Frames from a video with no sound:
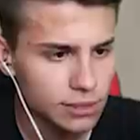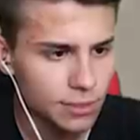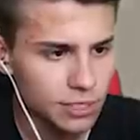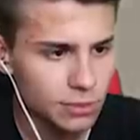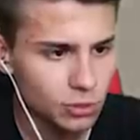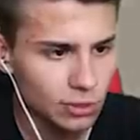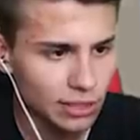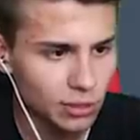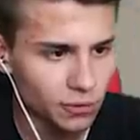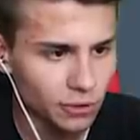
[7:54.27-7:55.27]
Zobaczmy
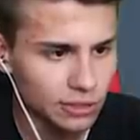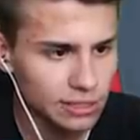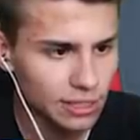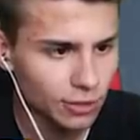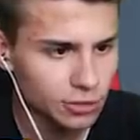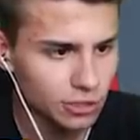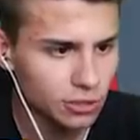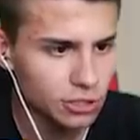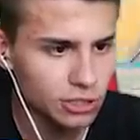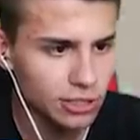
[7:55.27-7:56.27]
tutaj tą wodę całą, czy
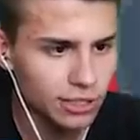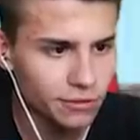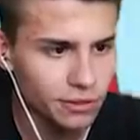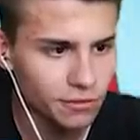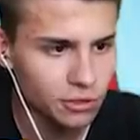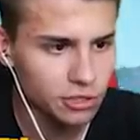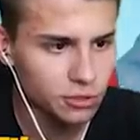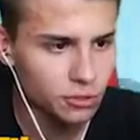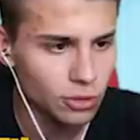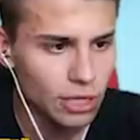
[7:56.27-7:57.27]
ktoś się kryje w tej wodzie
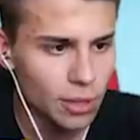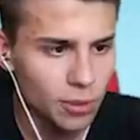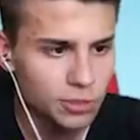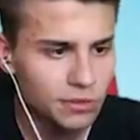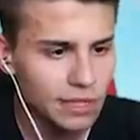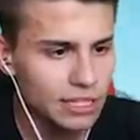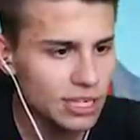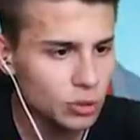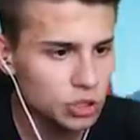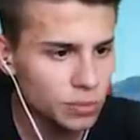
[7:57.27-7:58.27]
tu. Bo mi się wydaje, że
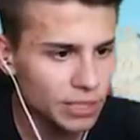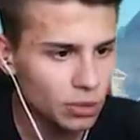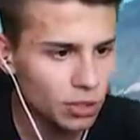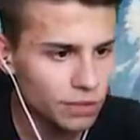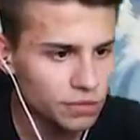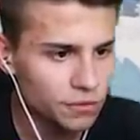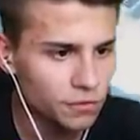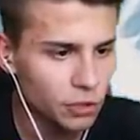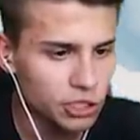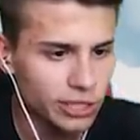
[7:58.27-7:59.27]
jak już się będą chować w
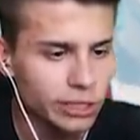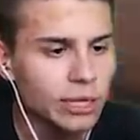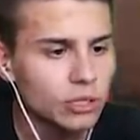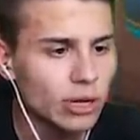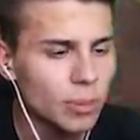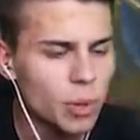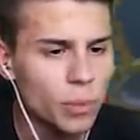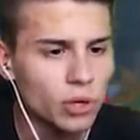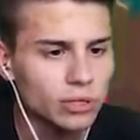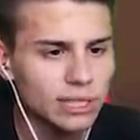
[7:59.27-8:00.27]
wodzie, to albo
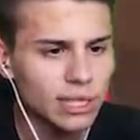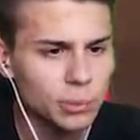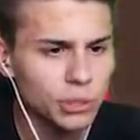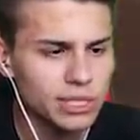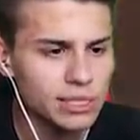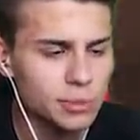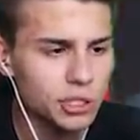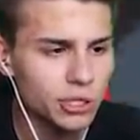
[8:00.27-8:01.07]
po kątach, albo na samym